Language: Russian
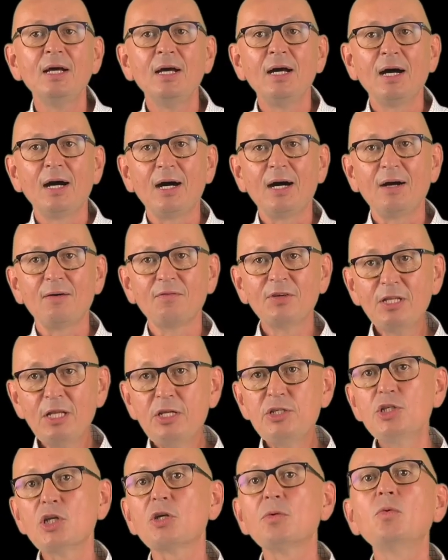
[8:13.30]
а, в
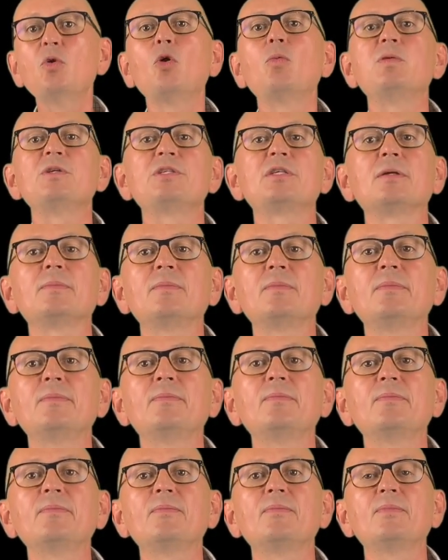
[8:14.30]
анализируемой области,
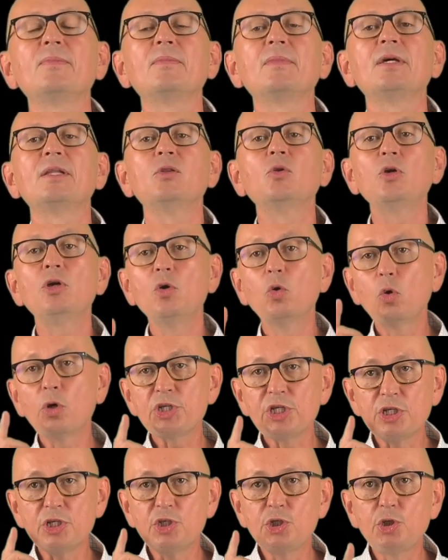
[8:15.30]
но и
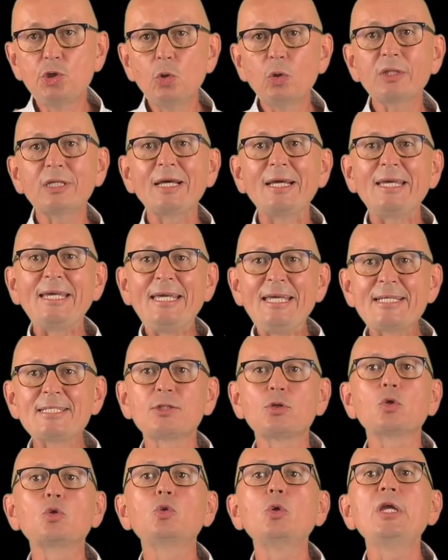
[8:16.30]
очень четко их
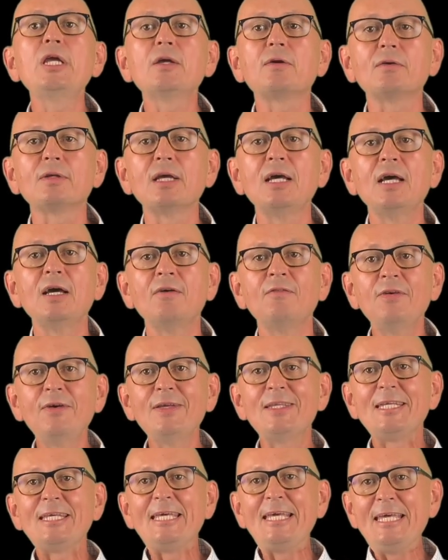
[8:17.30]
структурирует, выявить
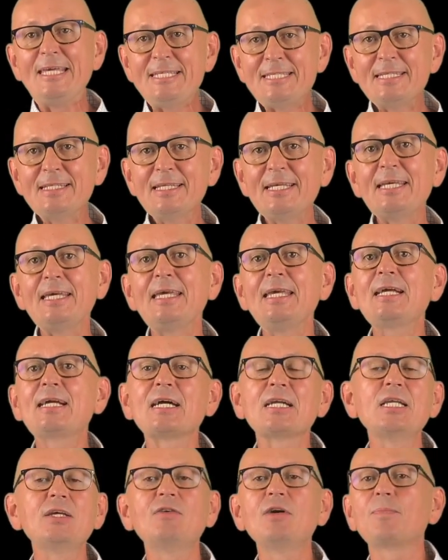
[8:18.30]
истинные и
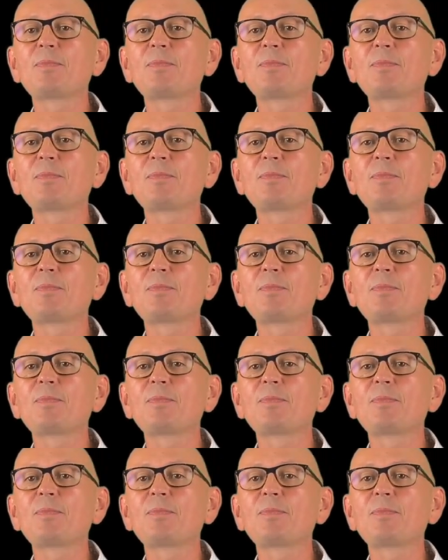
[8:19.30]
корневые